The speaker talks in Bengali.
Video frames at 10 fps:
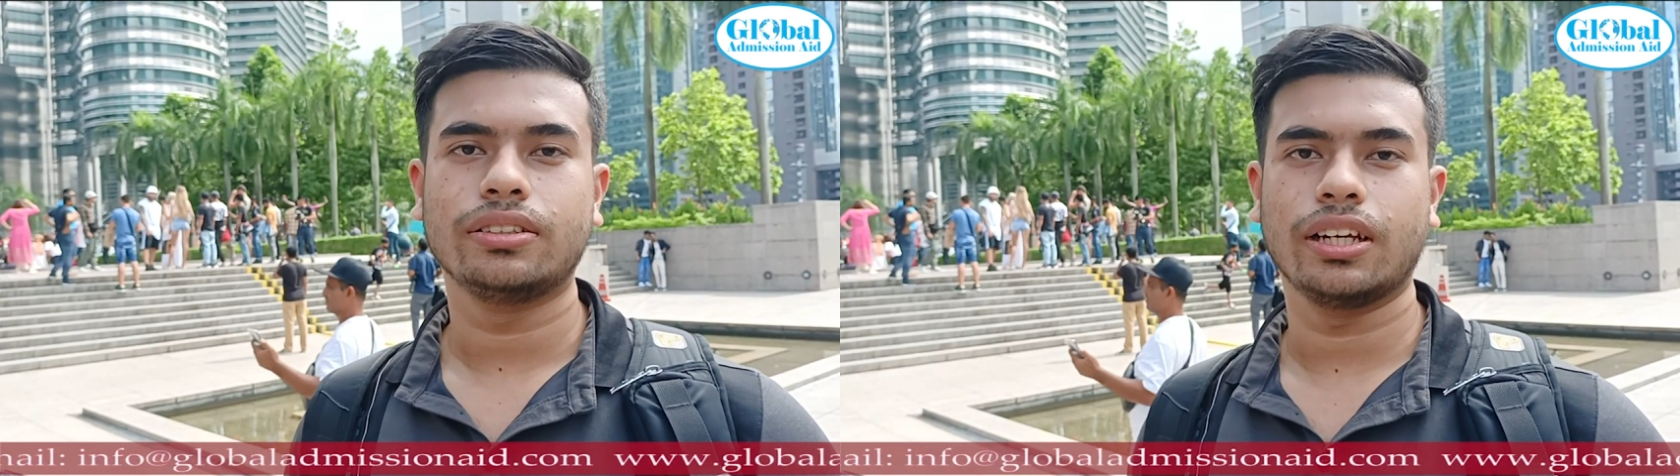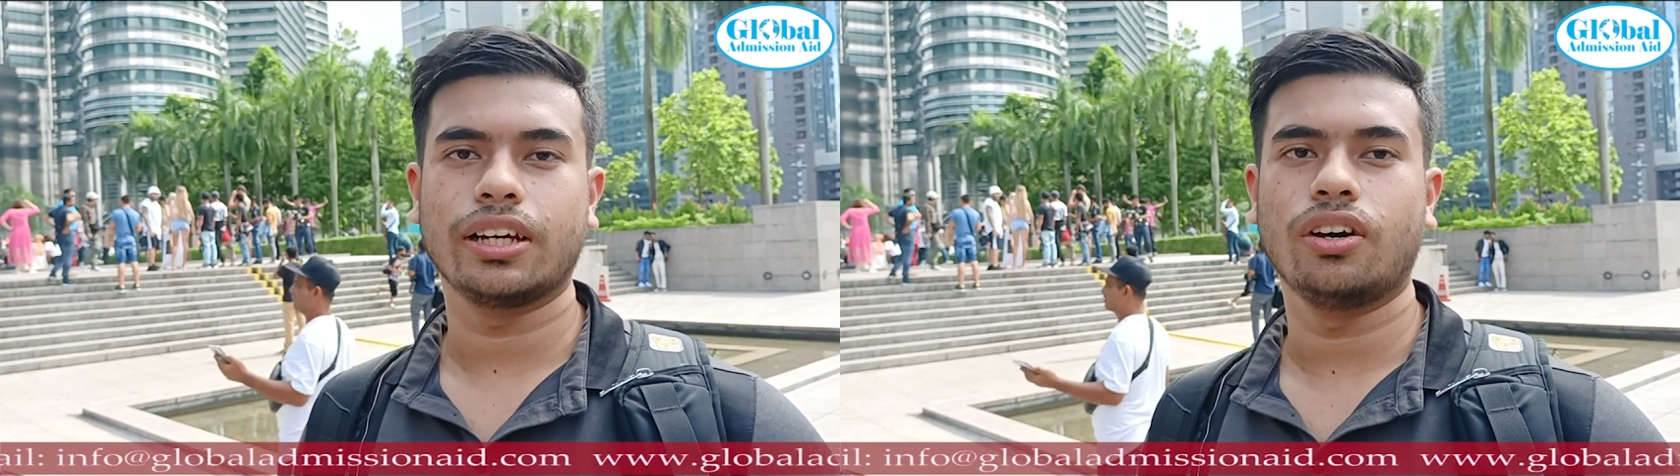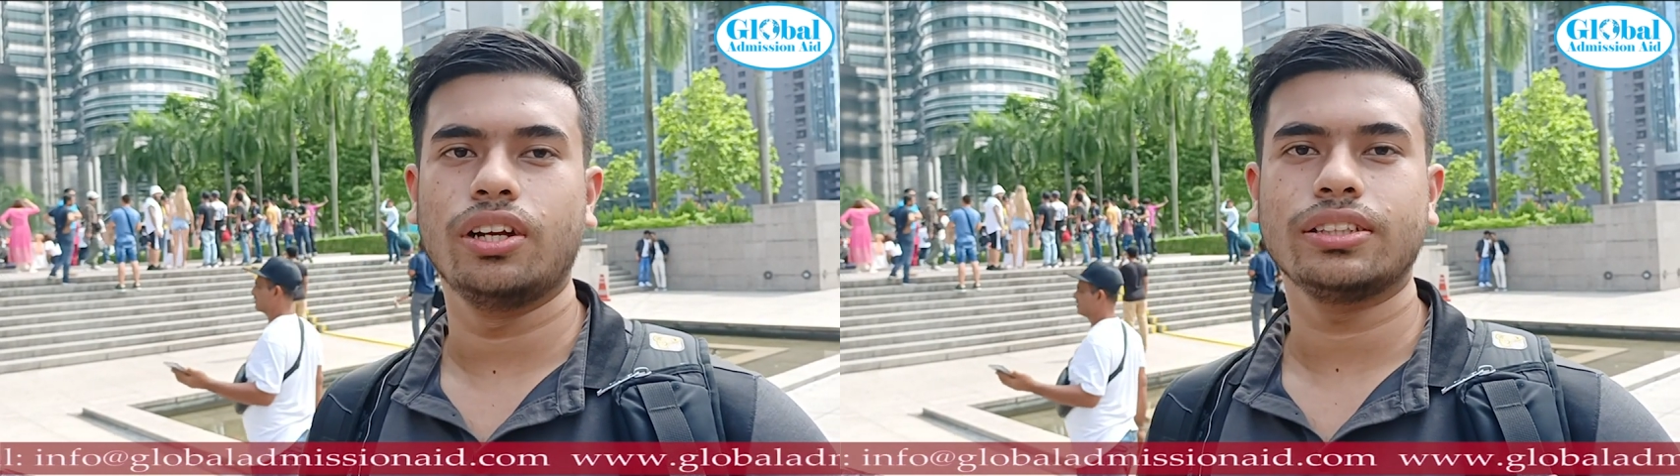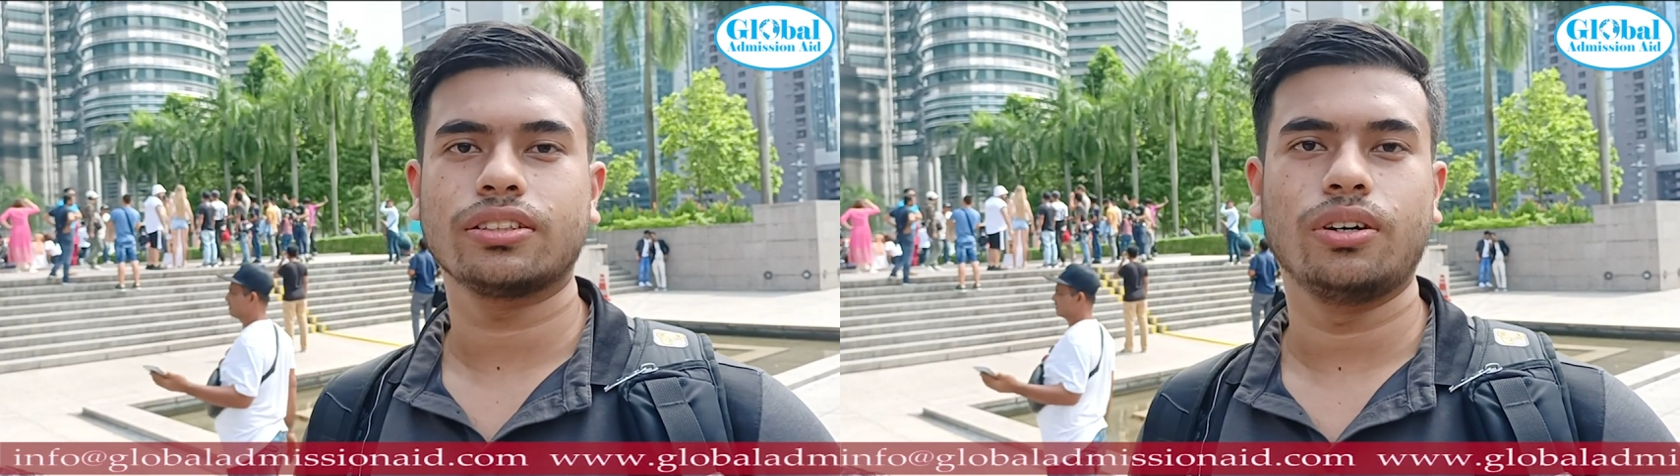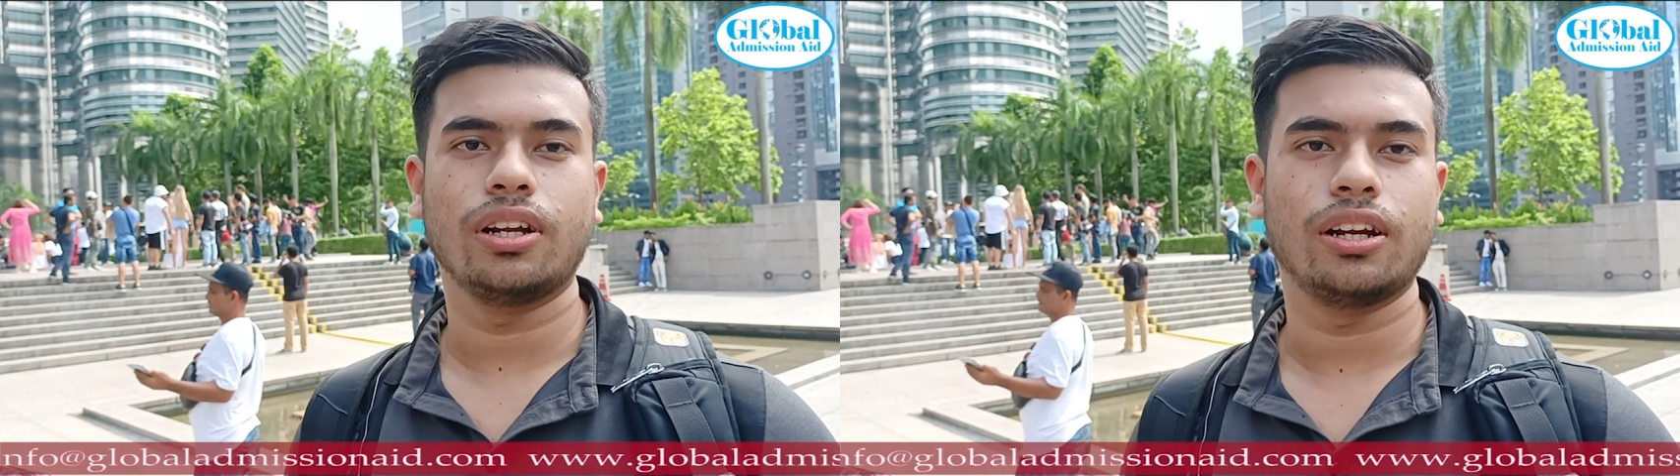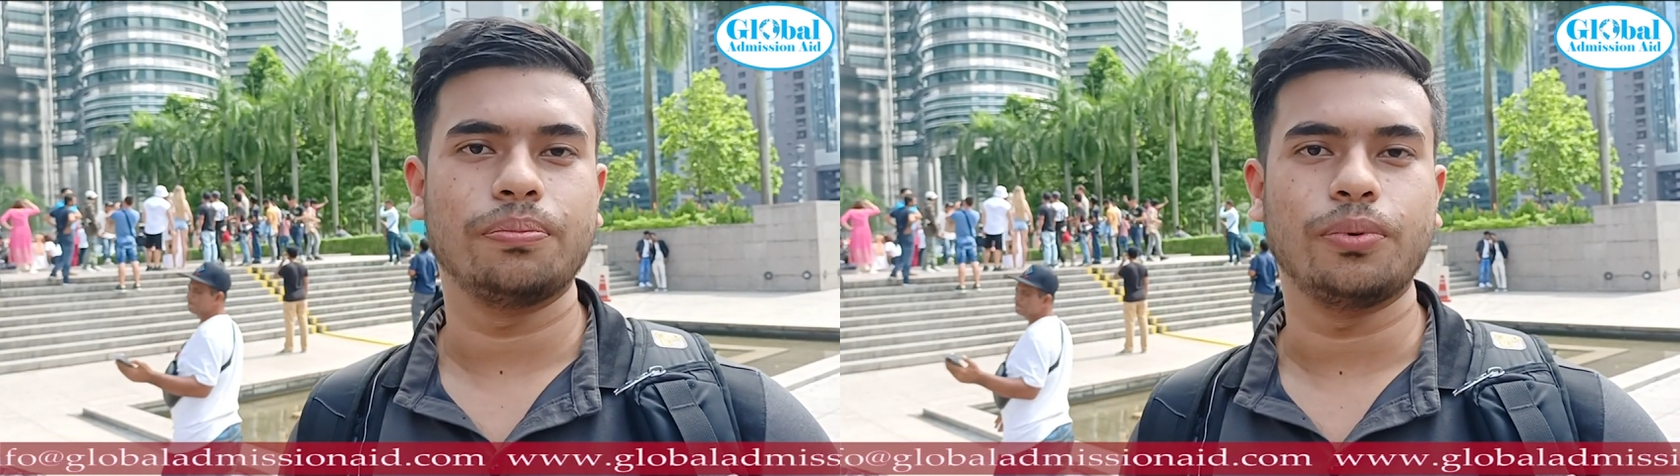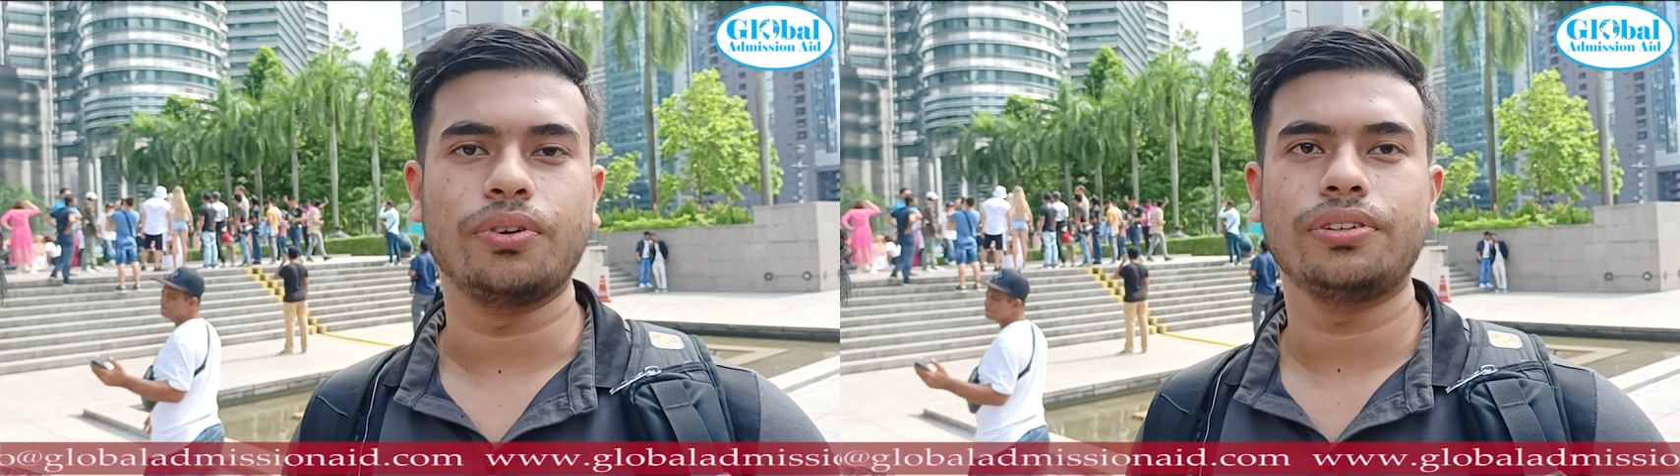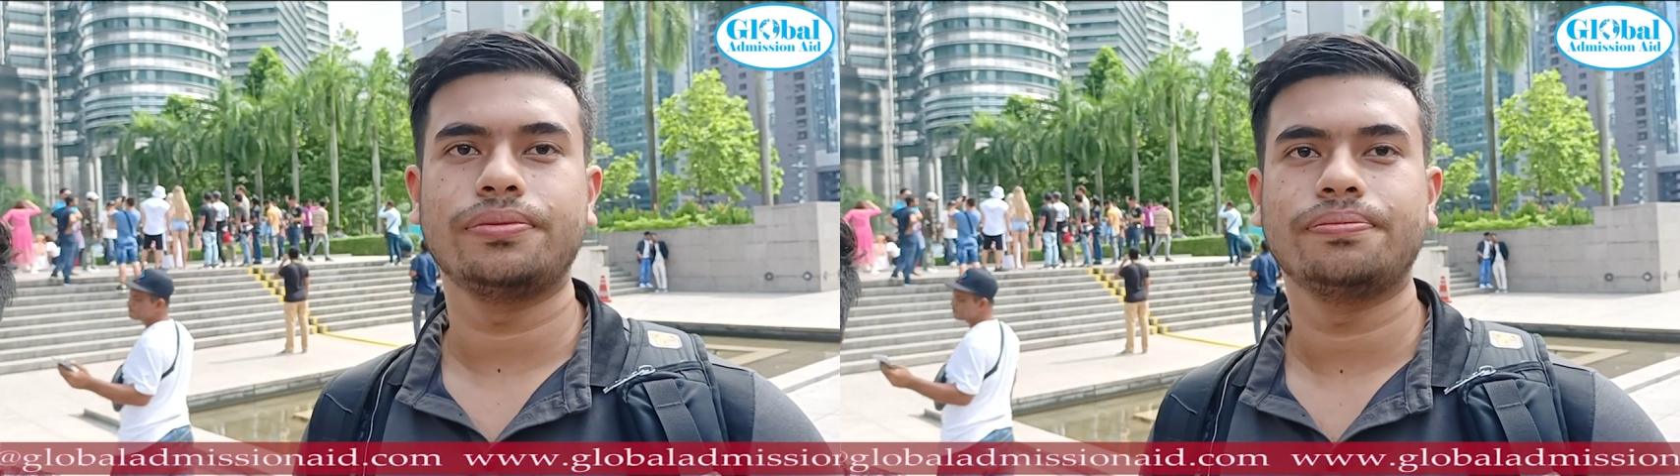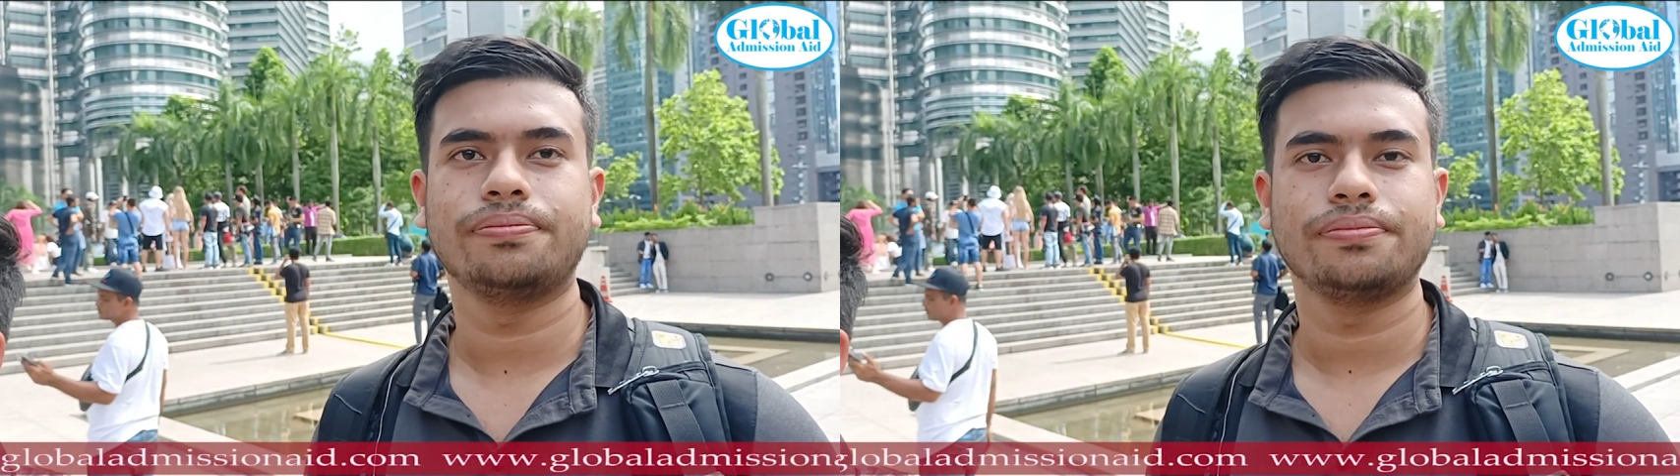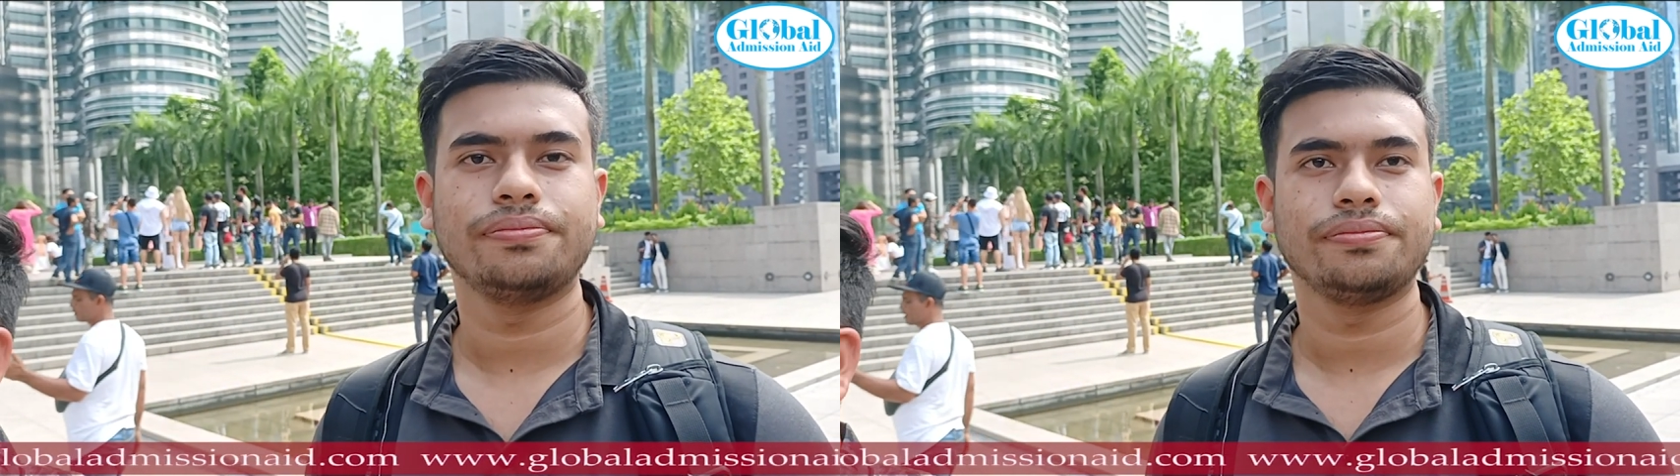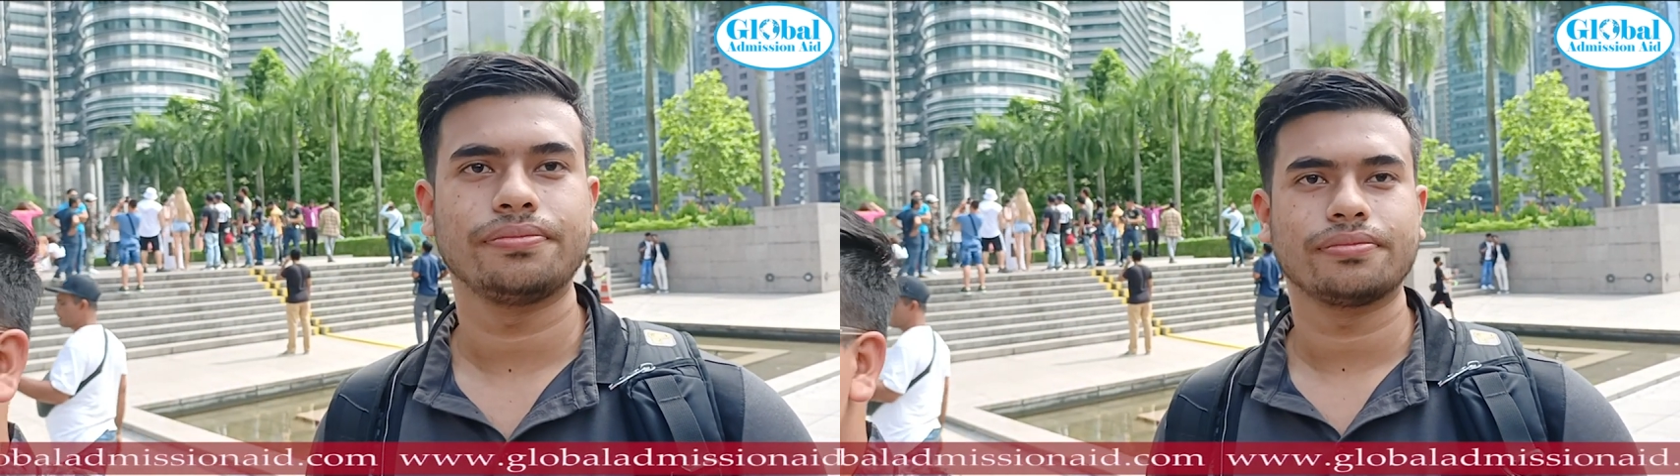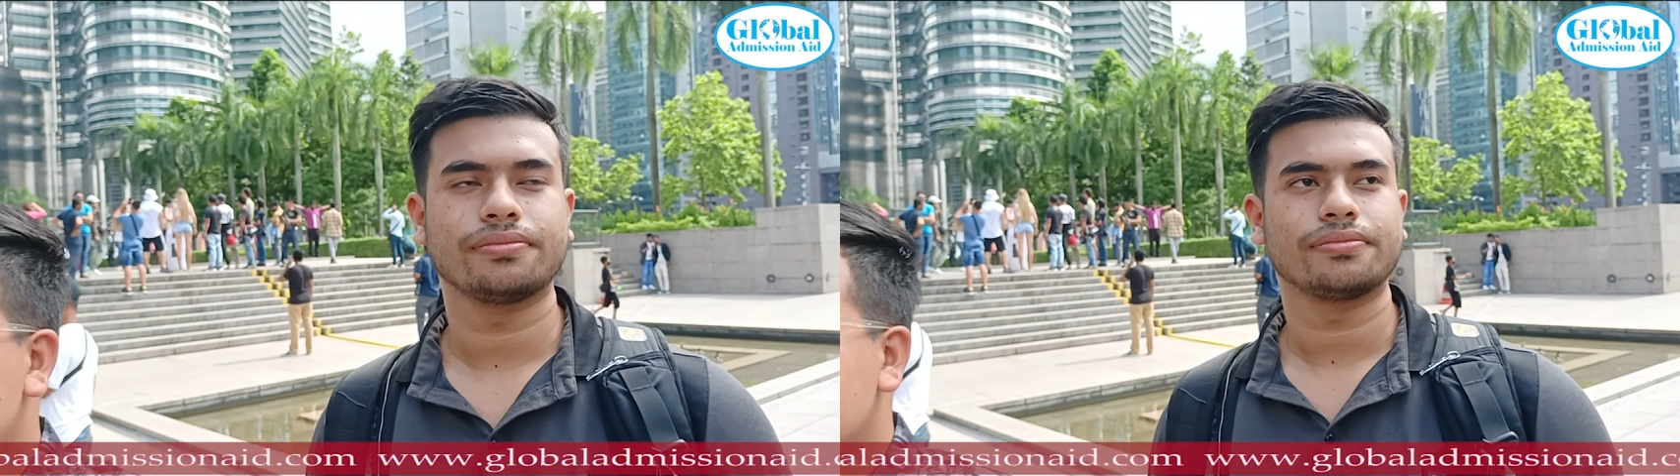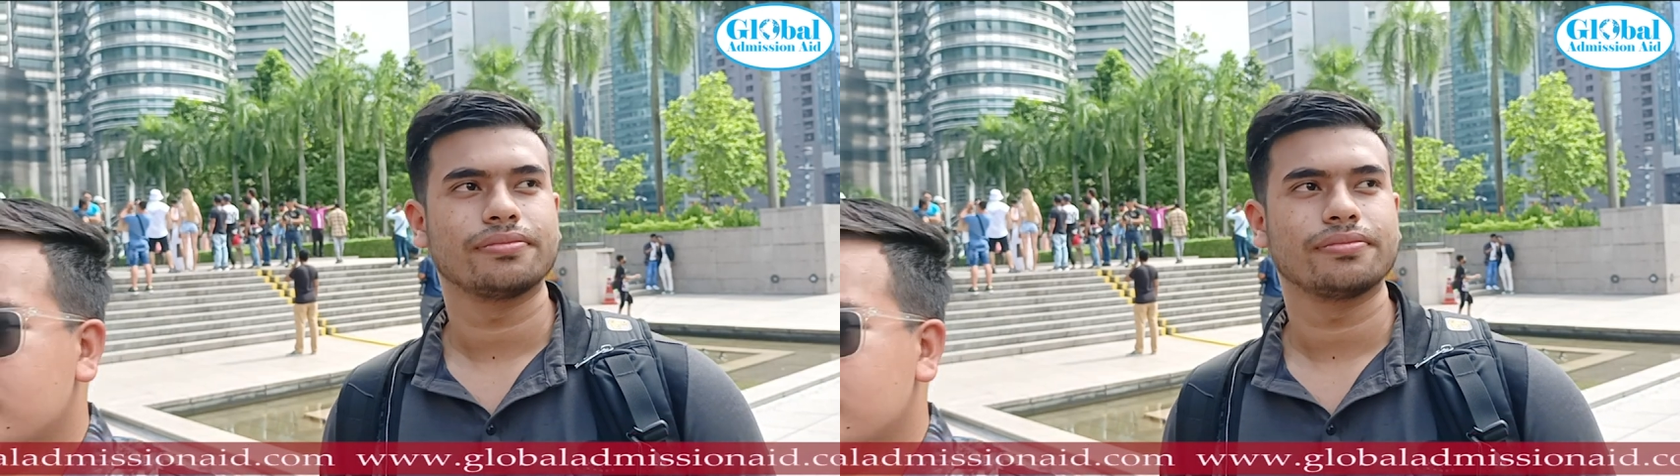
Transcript: সেকি কলেজ কোয়ালালামপুর ওকে ধন্যবাদ